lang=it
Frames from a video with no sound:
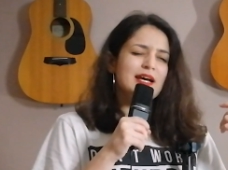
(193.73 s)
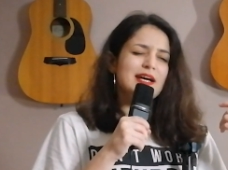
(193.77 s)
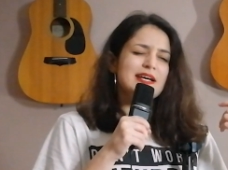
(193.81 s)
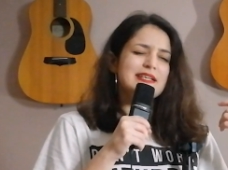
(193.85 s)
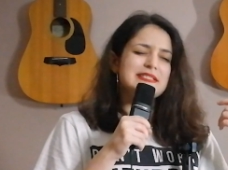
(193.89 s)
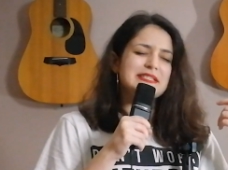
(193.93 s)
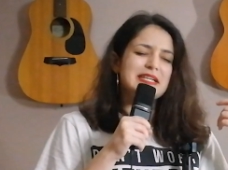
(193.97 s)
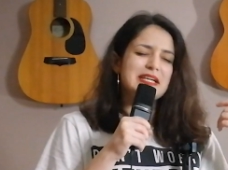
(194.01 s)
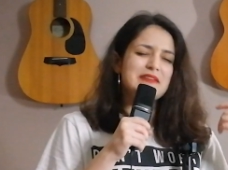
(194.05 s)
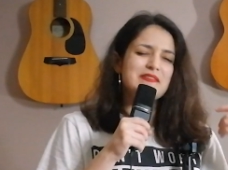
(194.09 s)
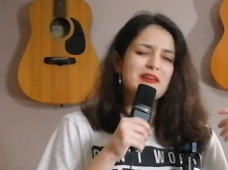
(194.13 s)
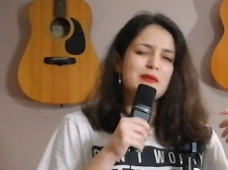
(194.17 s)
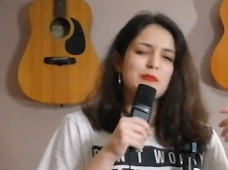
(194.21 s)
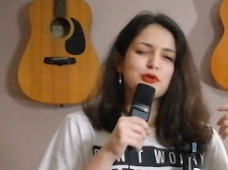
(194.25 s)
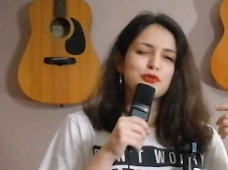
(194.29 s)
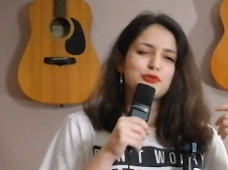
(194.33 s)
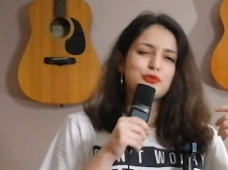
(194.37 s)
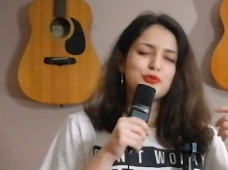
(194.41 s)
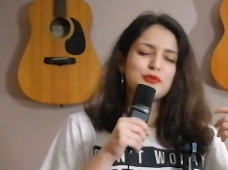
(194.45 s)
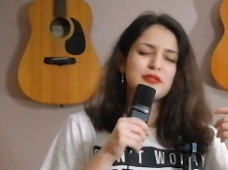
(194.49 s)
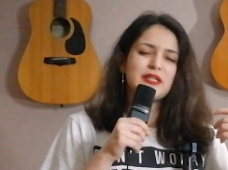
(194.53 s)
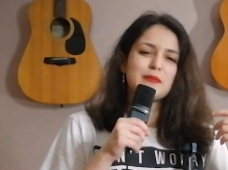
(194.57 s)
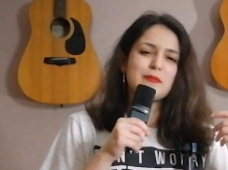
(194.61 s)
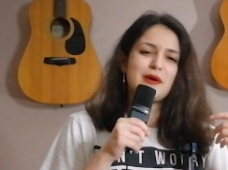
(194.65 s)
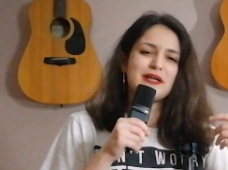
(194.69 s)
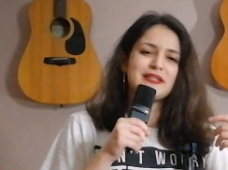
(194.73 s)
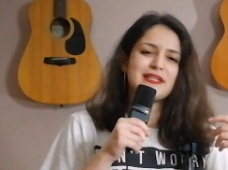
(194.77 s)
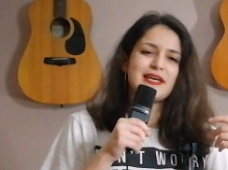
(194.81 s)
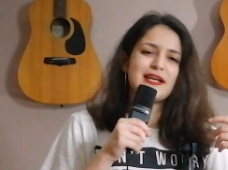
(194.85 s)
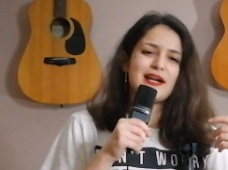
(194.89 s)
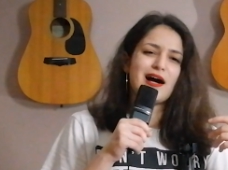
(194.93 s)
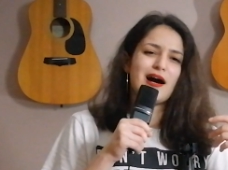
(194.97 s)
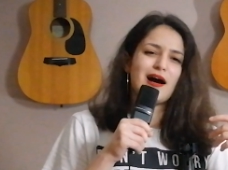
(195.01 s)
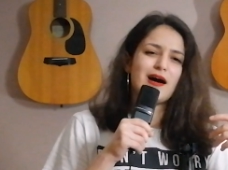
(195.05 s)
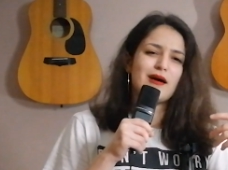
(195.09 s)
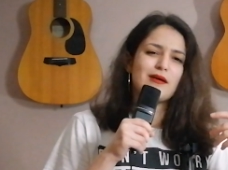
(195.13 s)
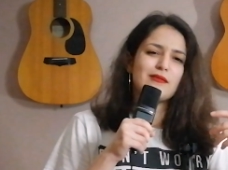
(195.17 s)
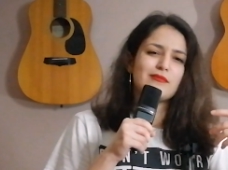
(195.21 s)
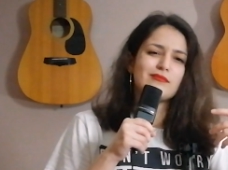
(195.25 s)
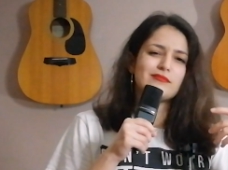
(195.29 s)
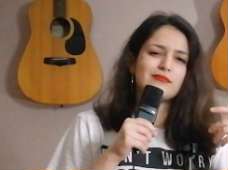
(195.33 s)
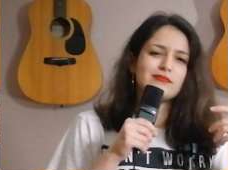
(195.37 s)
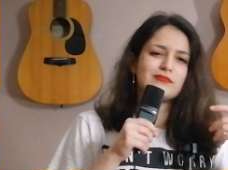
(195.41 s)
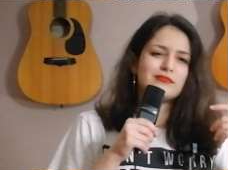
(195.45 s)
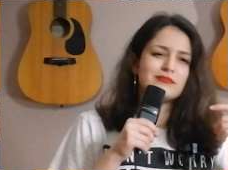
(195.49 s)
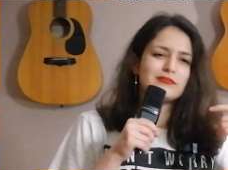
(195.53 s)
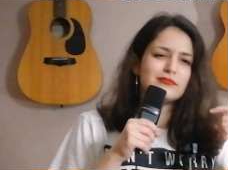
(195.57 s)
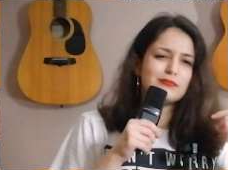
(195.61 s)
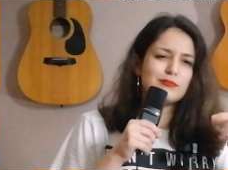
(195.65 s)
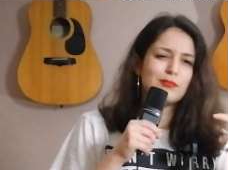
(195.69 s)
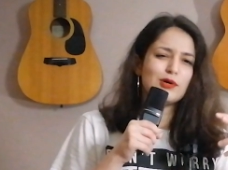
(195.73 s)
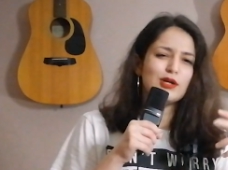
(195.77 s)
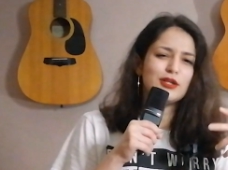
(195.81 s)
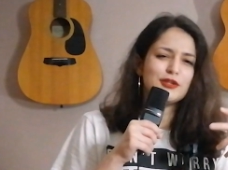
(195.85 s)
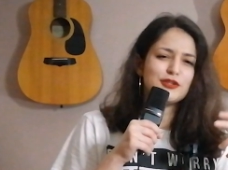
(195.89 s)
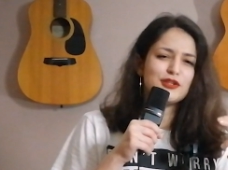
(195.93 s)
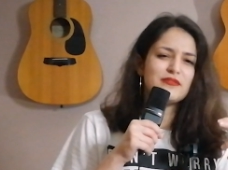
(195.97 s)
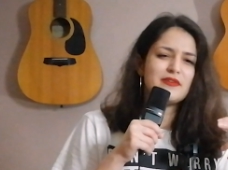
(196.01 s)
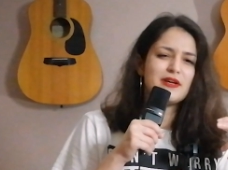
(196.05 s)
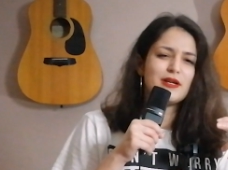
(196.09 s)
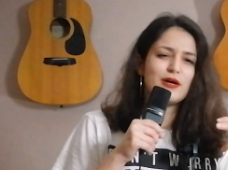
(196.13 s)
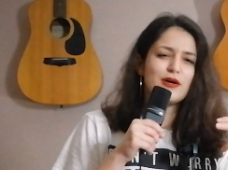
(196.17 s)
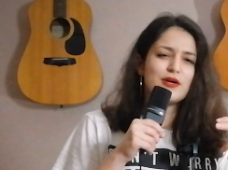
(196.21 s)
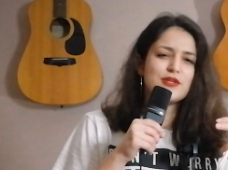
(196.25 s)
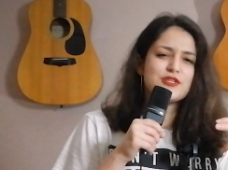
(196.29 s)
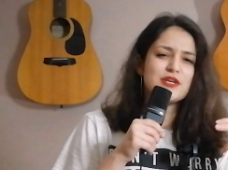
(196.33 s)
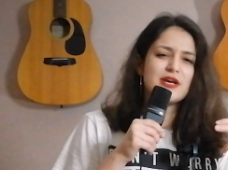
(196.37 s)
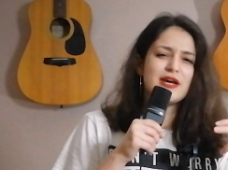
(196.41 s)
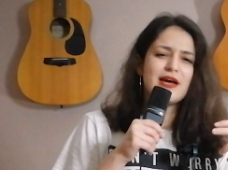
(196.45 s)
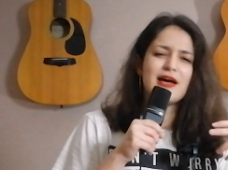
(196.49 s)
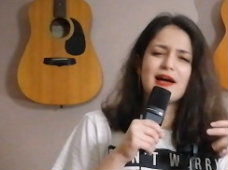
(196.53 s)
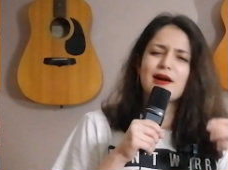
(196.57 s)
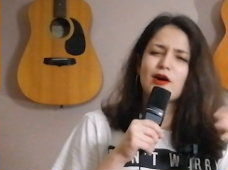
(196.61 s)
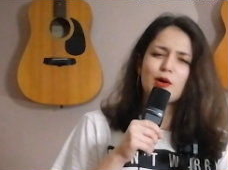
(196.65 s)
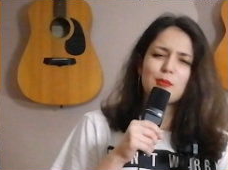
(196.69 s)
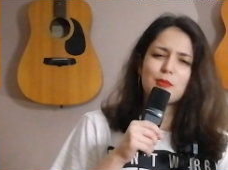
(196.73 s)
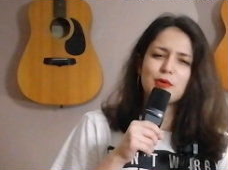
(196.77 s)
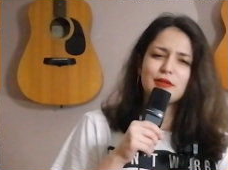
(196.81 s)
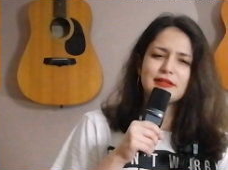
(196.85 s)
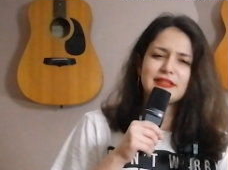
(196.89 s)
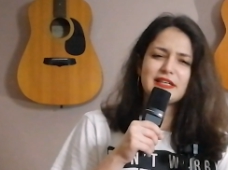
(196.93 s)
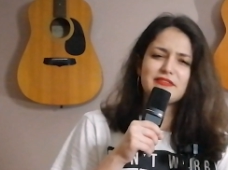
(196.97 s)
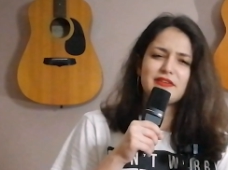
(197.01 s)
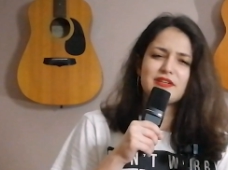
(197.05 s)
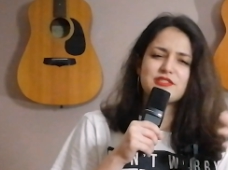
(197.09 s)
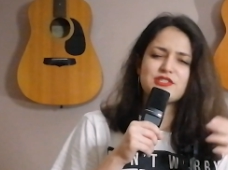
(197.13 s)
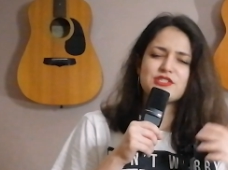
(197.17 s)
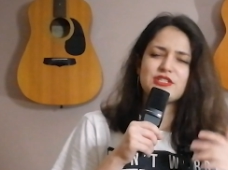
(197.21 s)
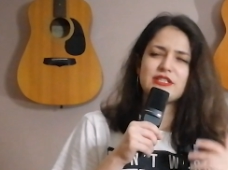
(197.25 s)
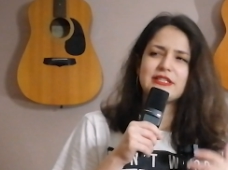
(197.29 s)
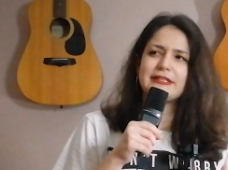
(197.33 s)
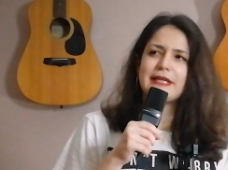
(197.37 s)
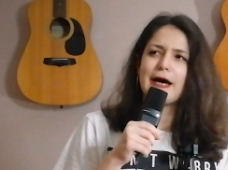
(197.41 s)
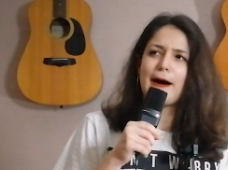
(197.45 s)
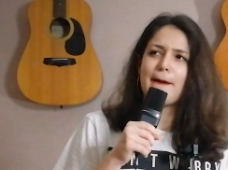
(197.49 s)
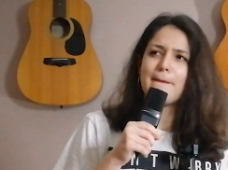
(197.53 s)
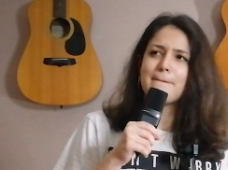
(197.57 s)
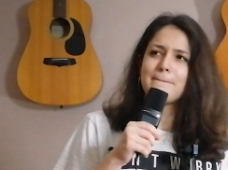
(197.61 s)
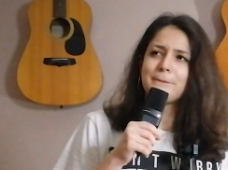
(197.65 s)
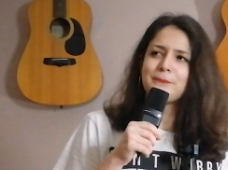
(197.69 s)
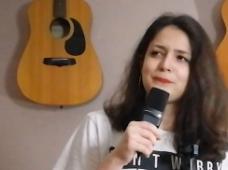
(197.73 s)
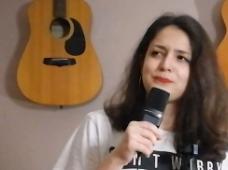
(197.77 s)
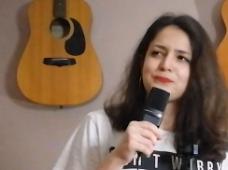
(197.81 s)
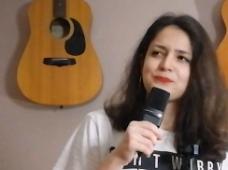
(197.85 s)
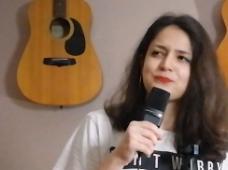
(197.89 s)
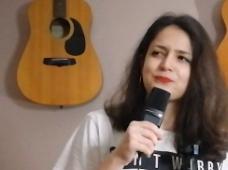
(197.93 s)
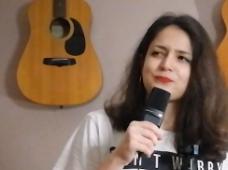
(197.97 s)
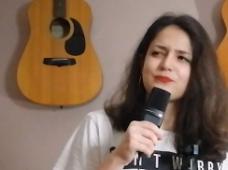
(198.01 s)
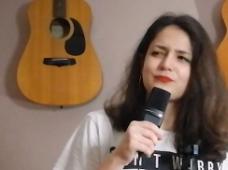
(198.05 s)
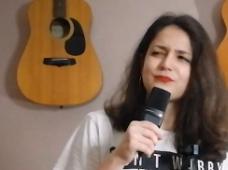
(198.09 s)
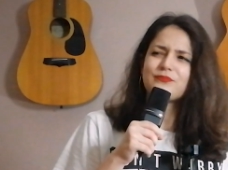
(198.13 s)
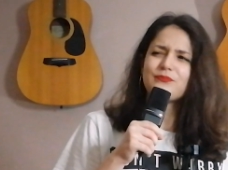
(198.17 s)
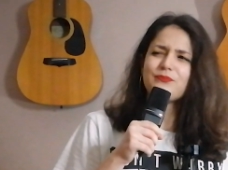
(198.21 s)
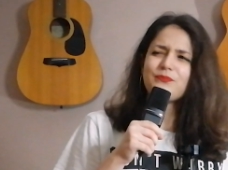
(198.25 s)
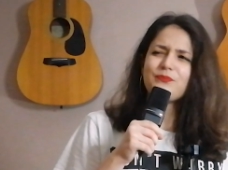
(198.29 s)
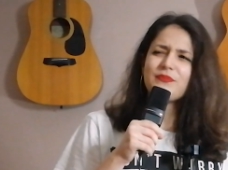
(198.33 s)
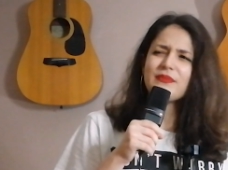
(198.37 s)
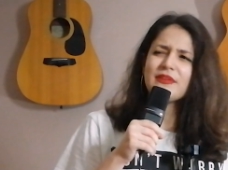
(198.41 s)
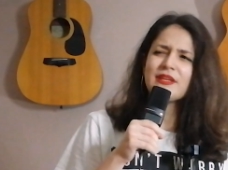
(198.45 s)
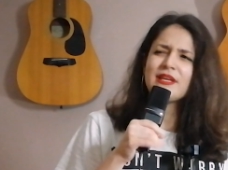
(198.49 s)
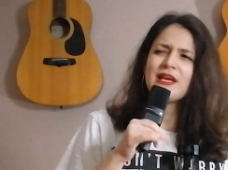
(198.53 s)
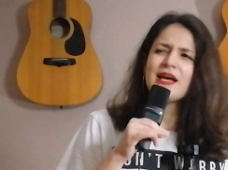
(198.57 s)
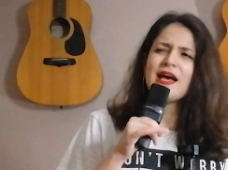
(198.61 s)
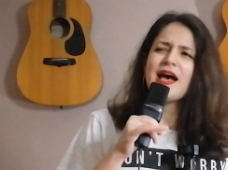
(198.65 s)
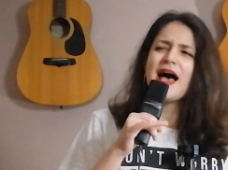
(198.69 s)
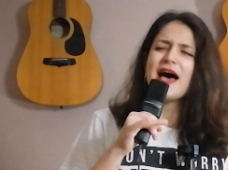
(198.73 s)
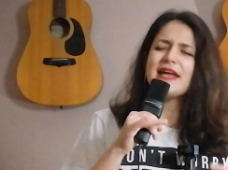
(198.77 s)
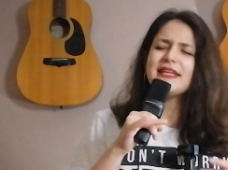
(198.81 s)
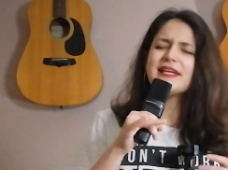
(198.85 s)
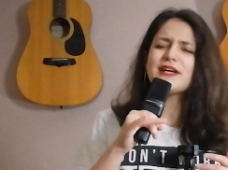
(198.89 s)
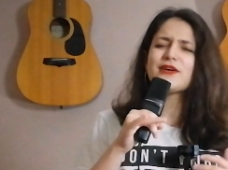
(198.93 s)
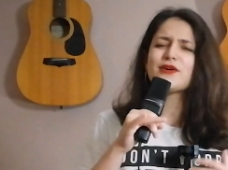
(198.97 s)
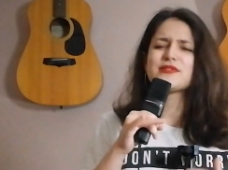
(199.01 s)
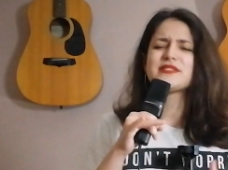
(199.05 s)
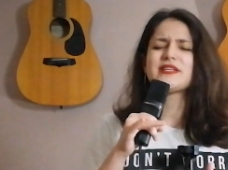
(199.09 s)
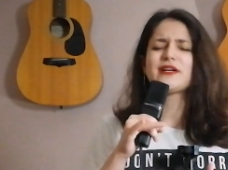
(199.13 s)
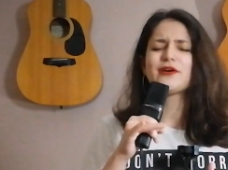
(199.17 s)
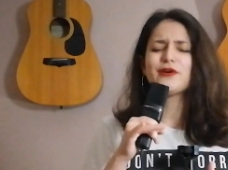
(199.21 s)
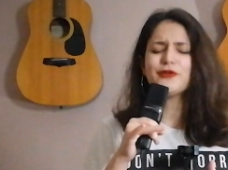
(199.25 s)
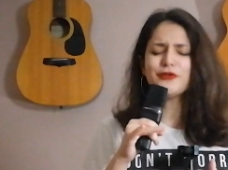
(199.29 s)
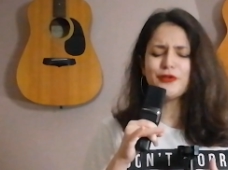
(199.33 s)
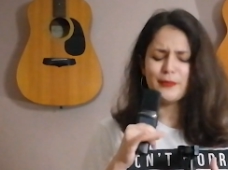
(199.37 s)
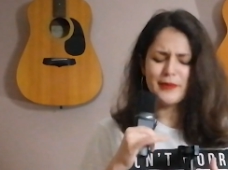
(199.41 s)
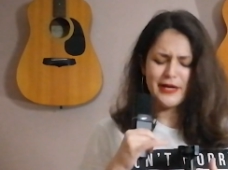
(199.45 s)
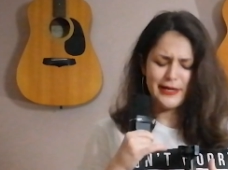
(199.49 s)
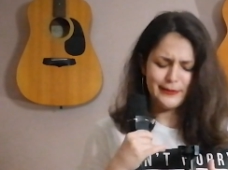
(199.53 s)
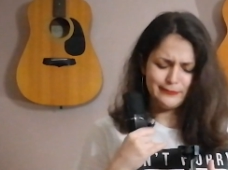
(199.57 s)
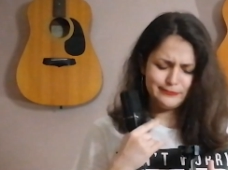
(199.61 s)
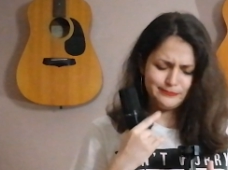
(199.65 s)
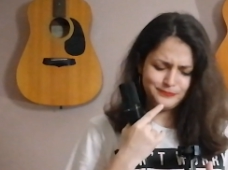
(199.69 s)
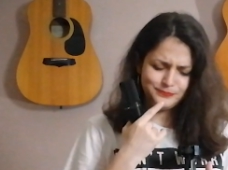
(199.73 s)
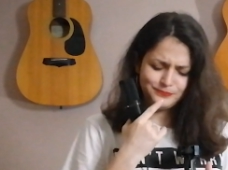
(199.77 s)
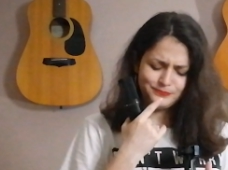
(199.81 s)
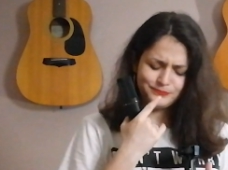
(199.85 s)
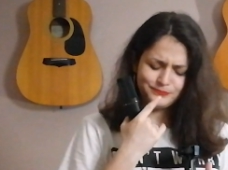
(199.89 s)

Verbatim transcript: scriviamo tutti in maniera molto veloce e con molta facilità. Ed ecco, secondo me